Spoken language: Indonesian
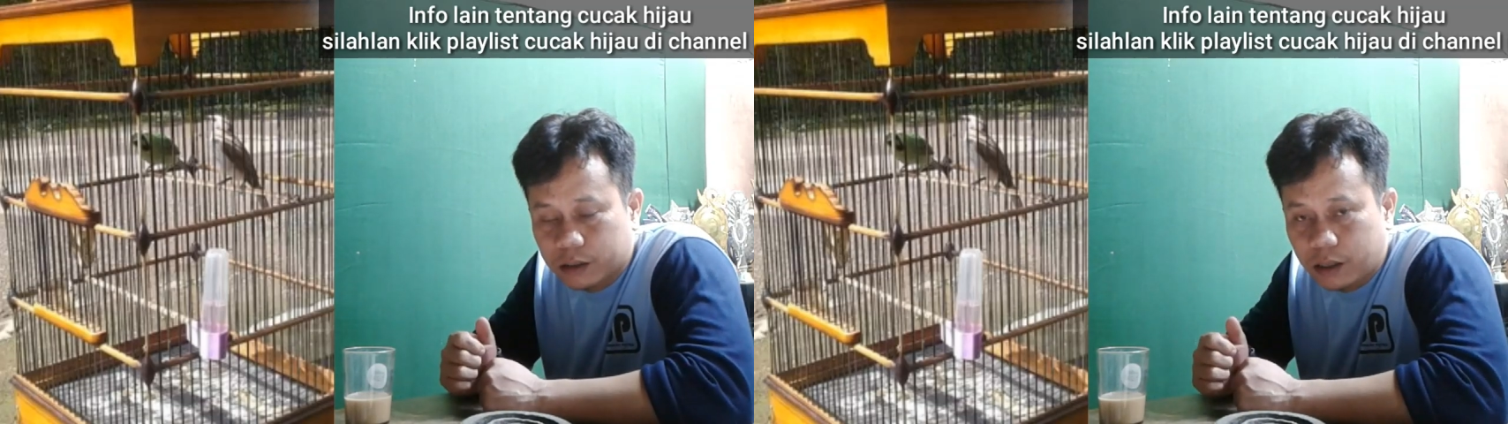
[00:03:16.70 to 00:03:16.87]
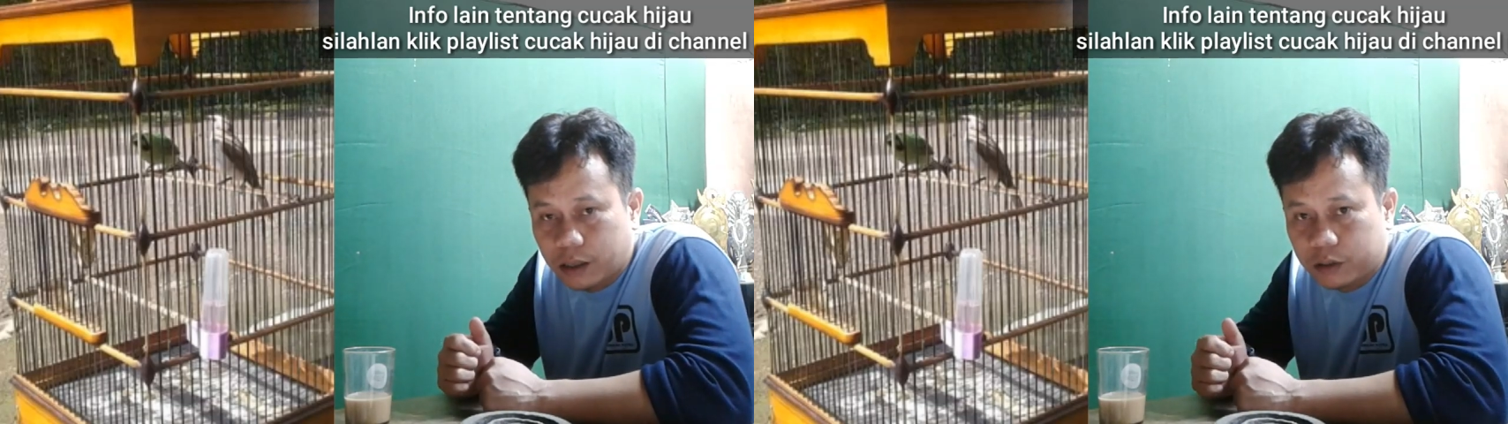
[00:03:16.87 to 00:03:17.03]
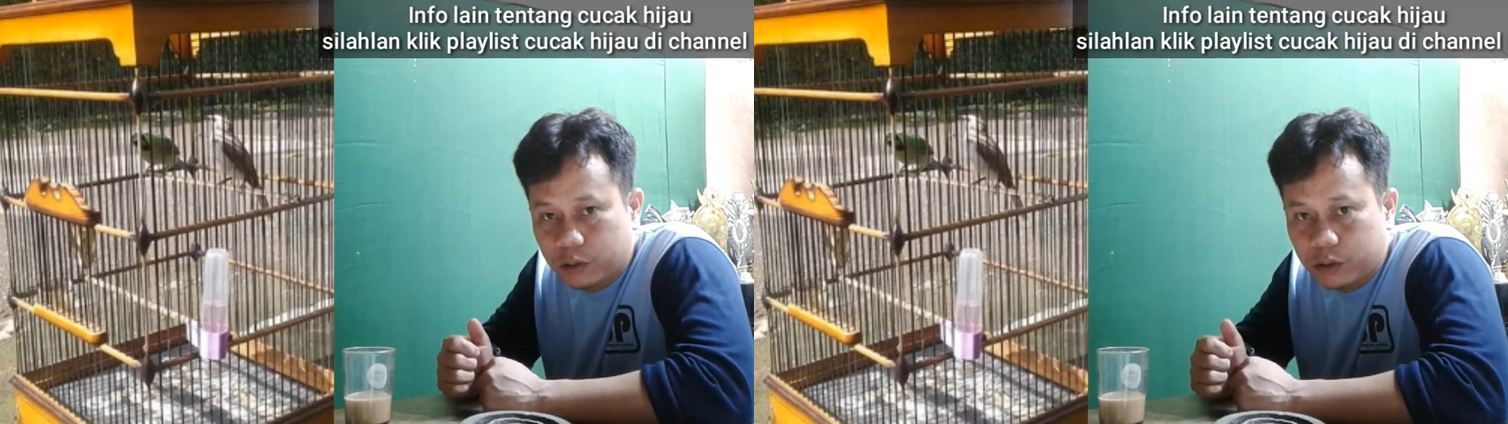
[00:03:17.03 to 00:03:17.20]

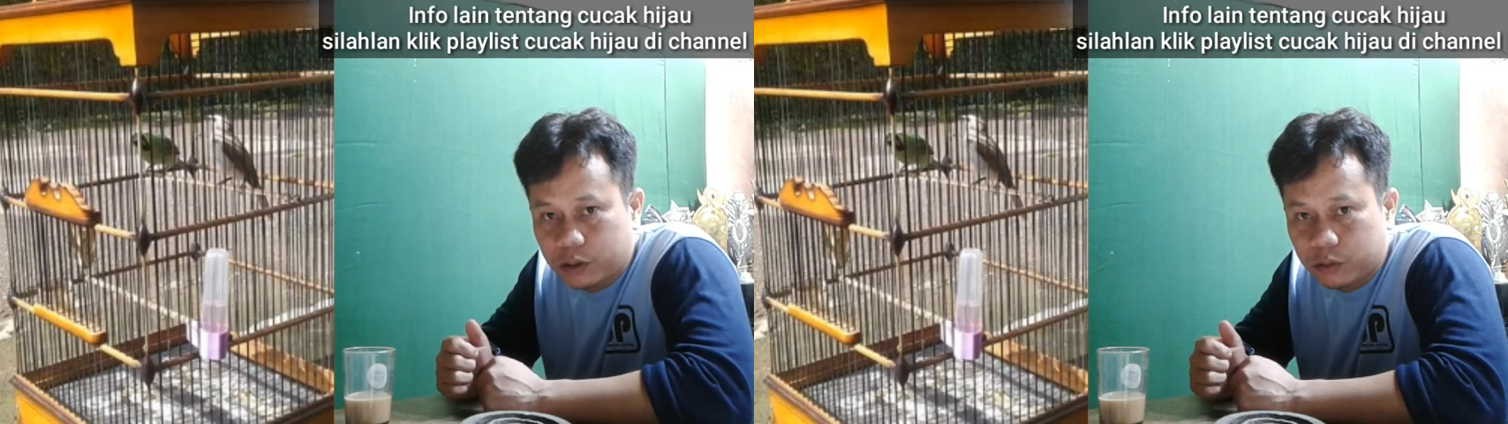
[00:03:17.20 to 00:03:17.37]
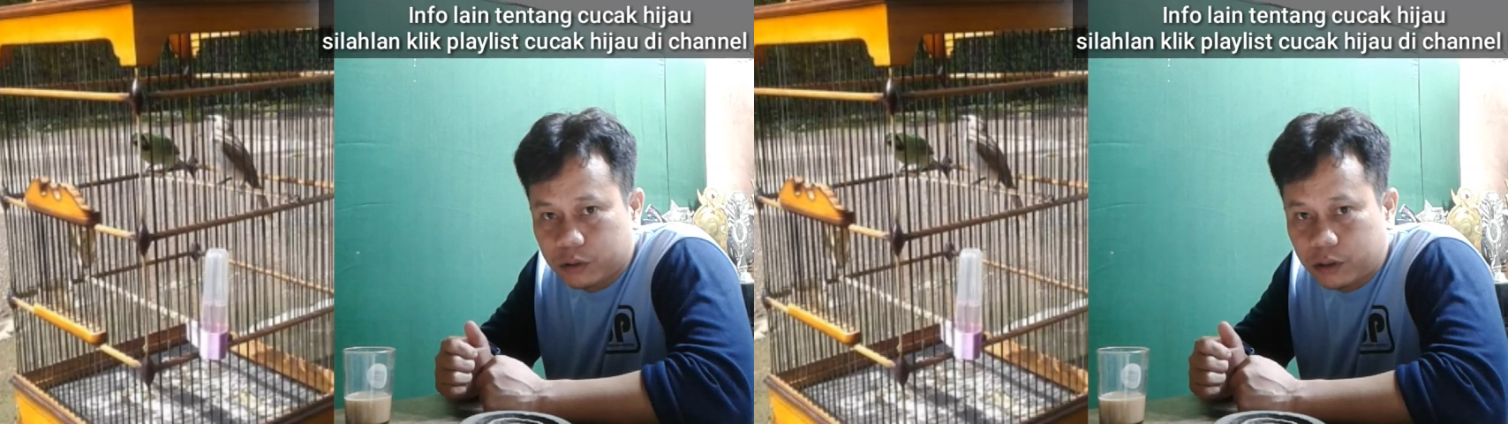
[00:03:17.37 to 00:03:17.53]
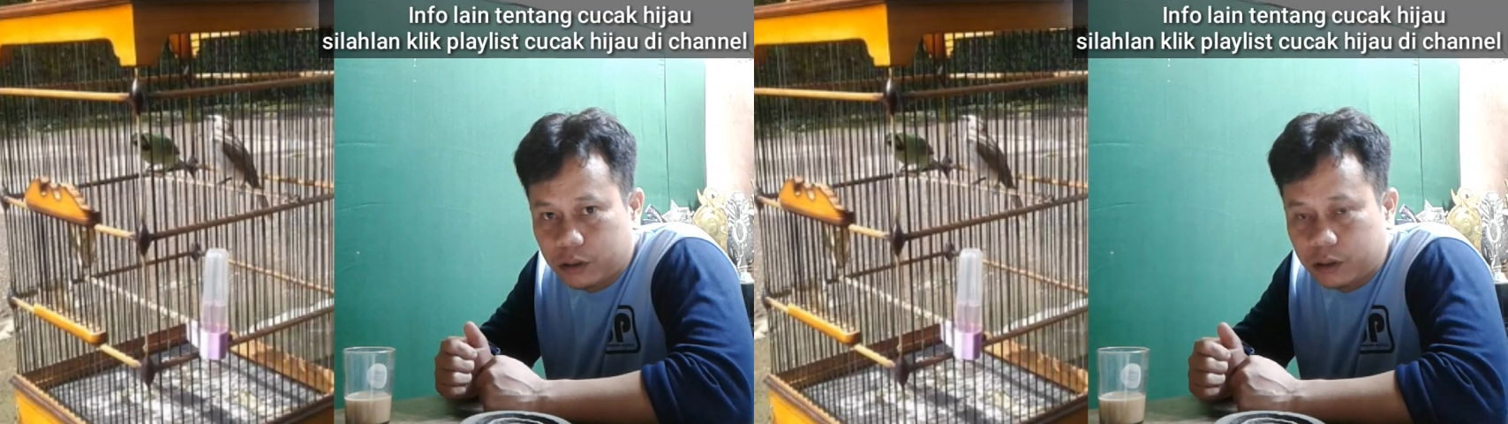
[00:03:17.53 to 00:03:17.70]
cak hijau
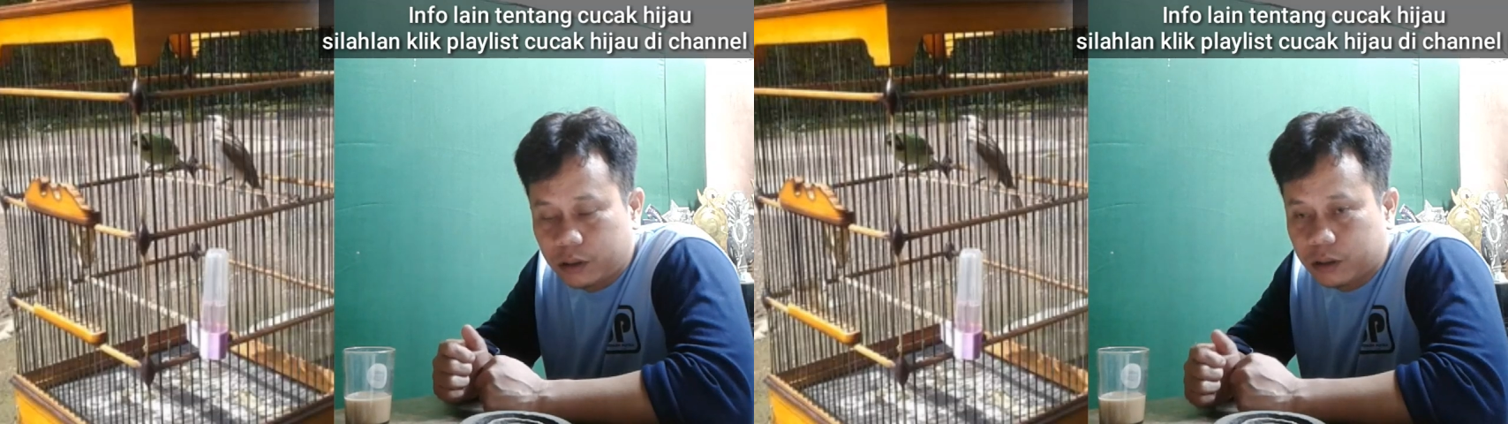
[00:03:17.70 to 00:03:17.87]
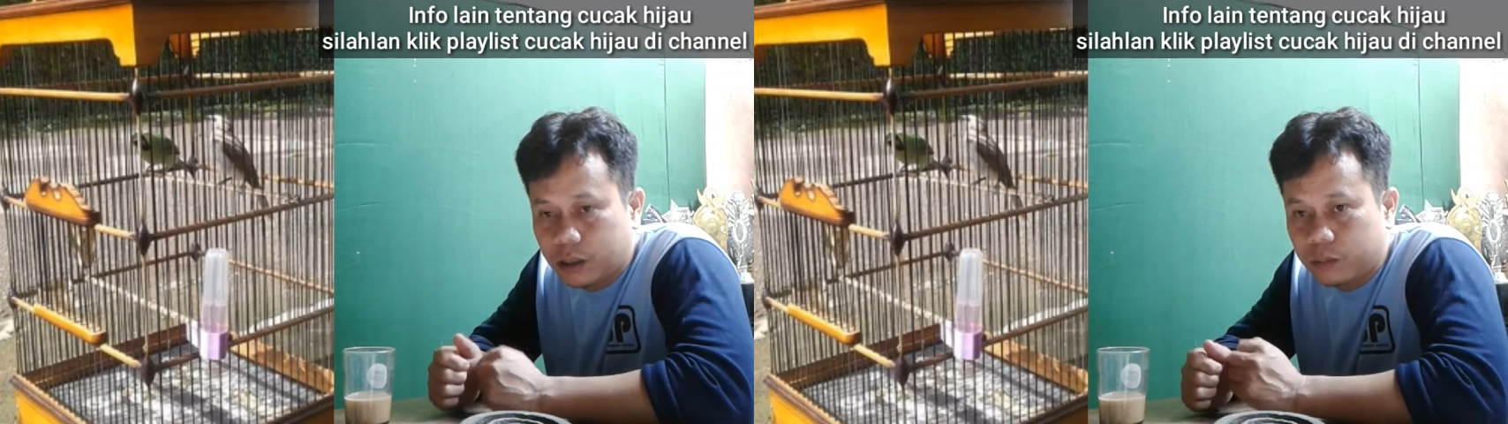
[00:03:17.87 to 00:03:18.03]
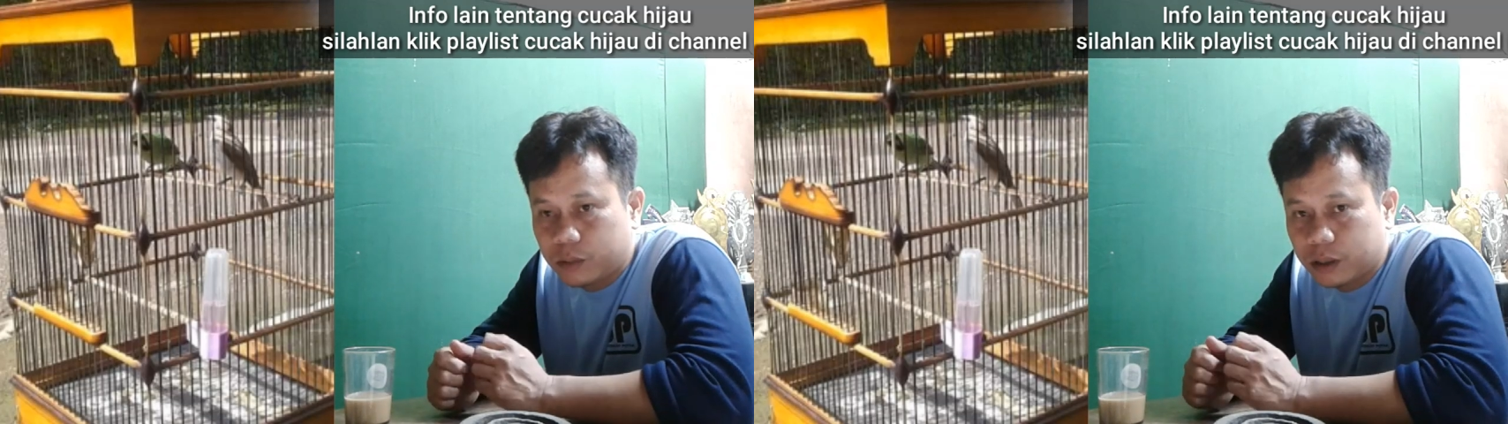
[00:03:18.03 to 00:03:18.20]
itu sendiri
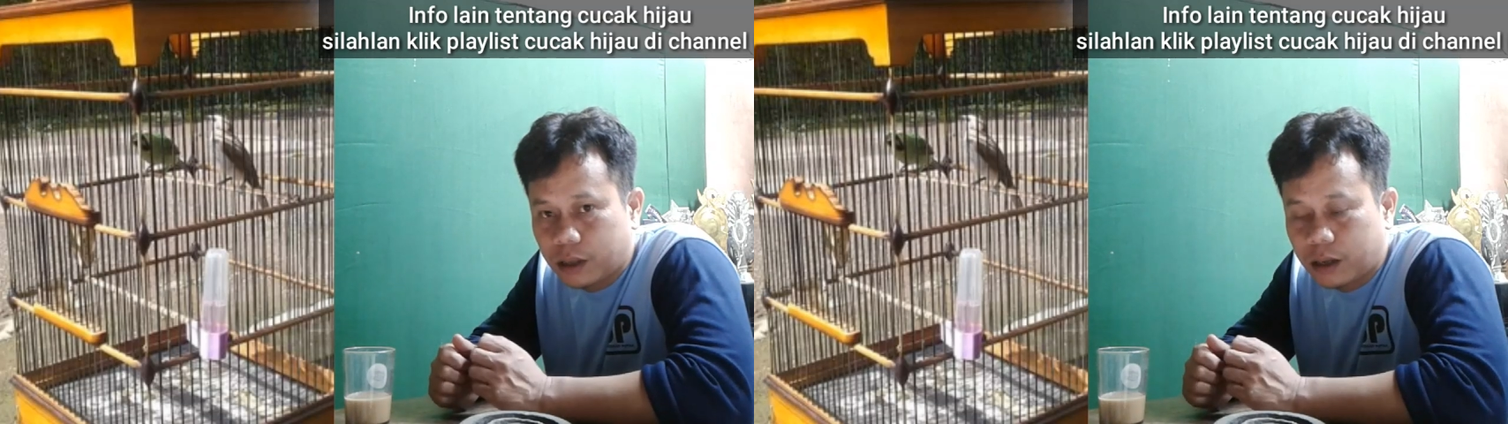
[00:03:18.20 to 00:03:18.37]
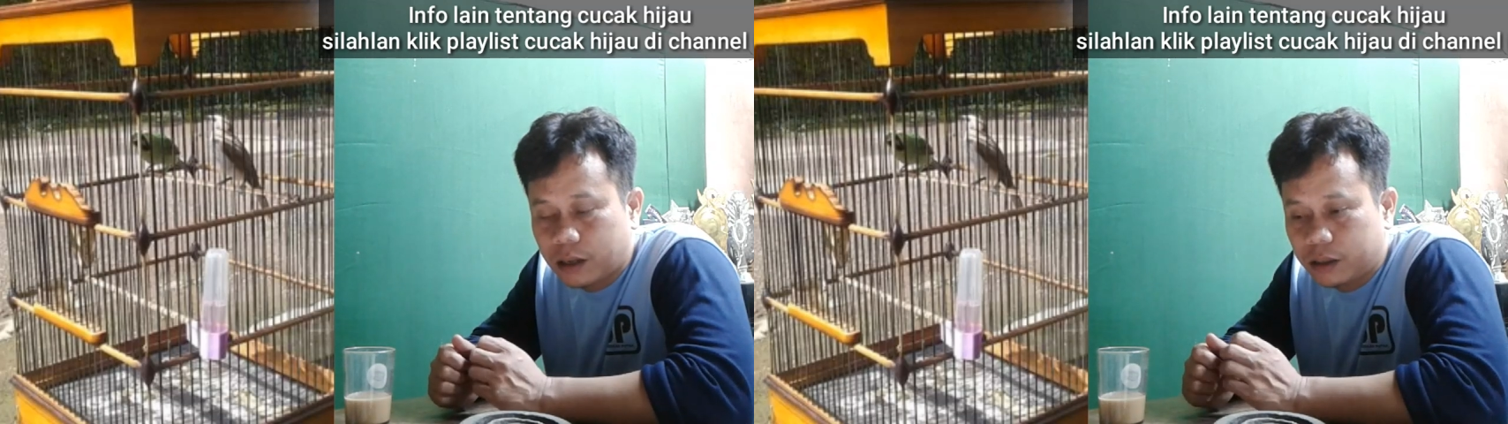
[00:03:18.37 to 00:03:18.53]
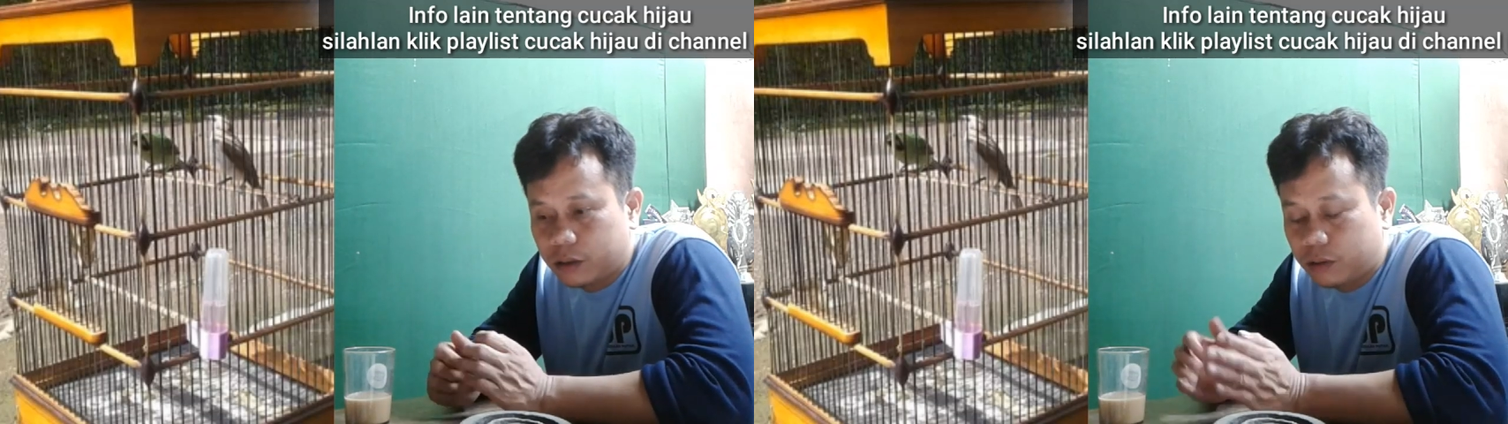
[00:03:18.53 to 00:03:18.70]
dan
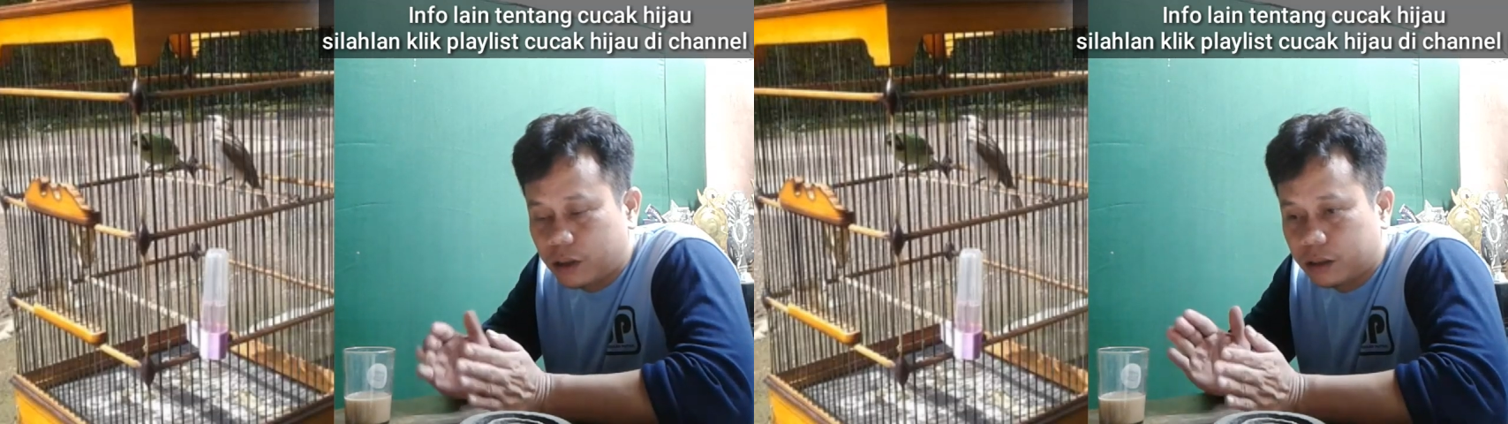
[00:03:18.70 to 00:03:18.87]
misalkan itu